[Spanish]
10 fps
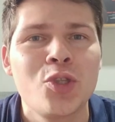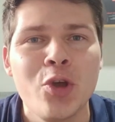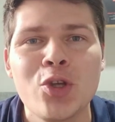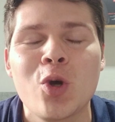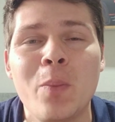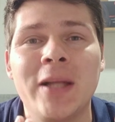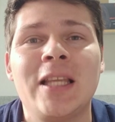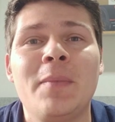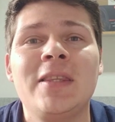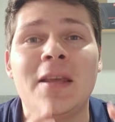todos
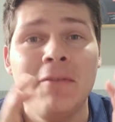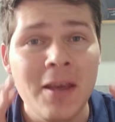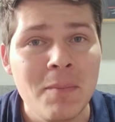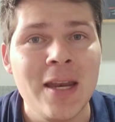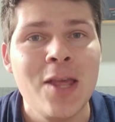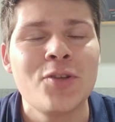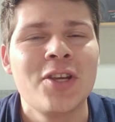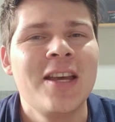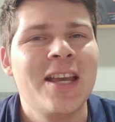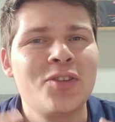completamente
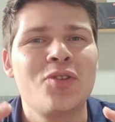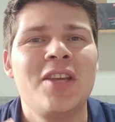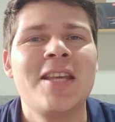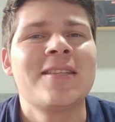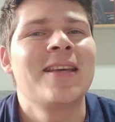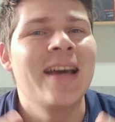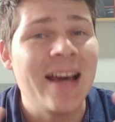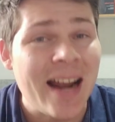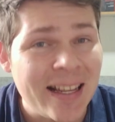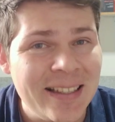bienvenidos, esto sí es
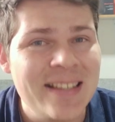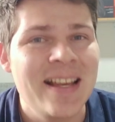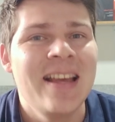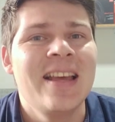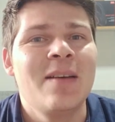gratis.